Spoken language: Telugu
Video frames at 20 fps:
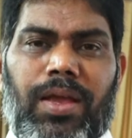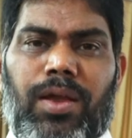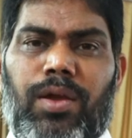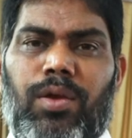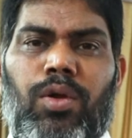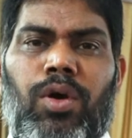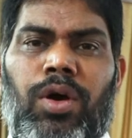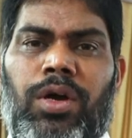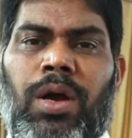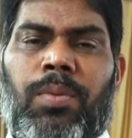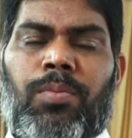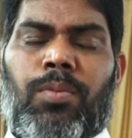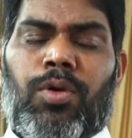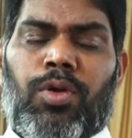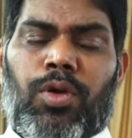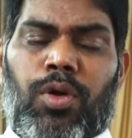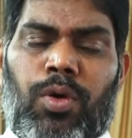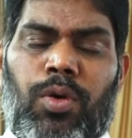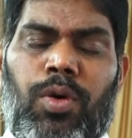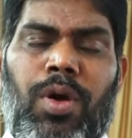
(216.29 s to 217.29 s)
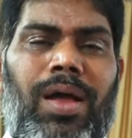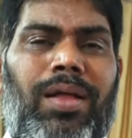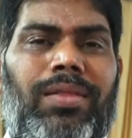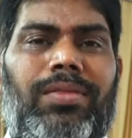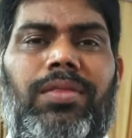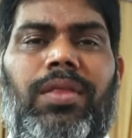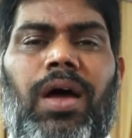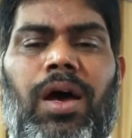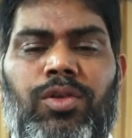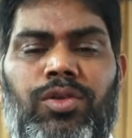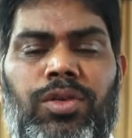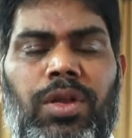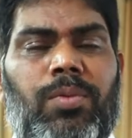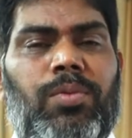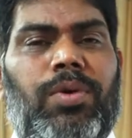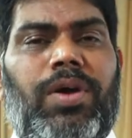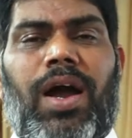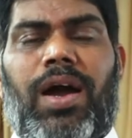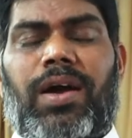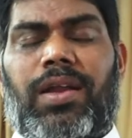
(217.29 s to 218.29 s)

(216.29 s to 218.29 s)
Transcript: ఈ లోకములో దాసులం